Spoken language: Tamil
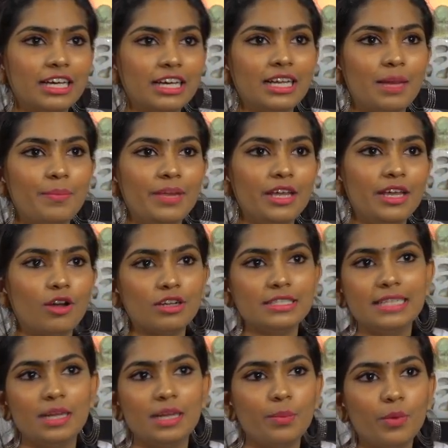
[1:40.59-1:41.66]
கேர்ள் அப்படி
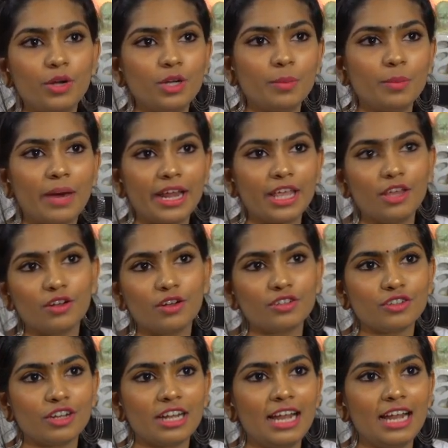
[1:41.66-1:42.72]
கன்சீலில் போட்டு மறைக்கணும்னு
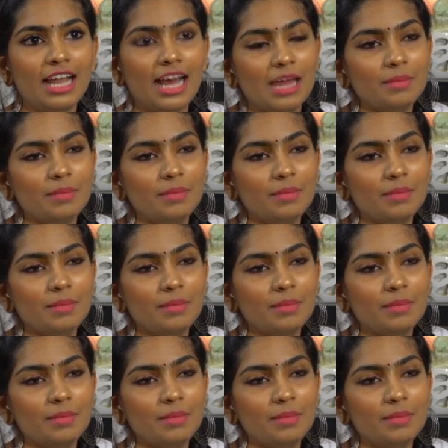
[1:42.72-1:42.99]
சொன்னனால